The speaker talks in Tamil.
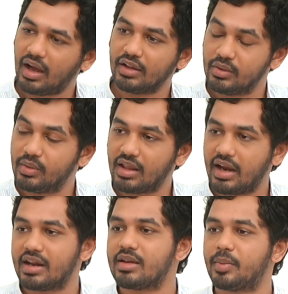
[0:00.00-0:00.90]
அதுவே
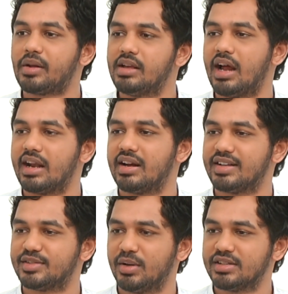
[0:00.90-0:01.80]
தான் எனக்கு பெரிய ஆடட்
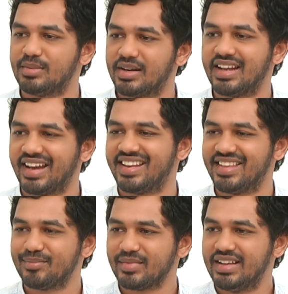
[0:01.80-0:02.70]
ரெஸ்பான்சிபிலிட்டி ஆகிடுது